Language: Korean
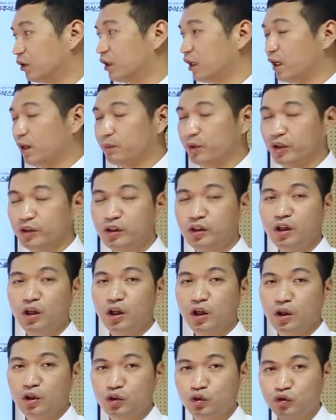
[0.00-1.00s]
그렇게 하면은
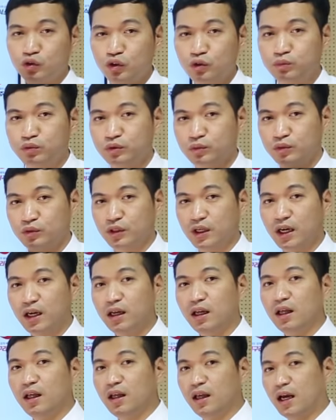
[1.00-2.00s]
둘
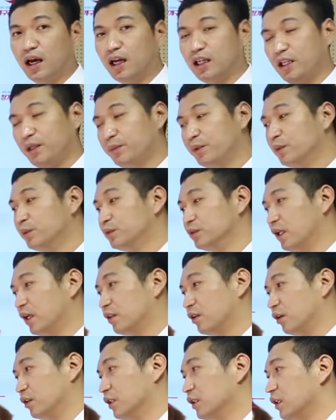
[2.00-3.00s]
부부가 아 이
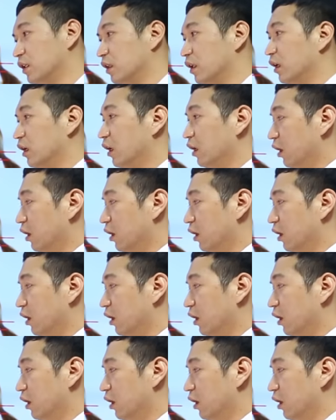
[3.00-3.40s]
부분에서는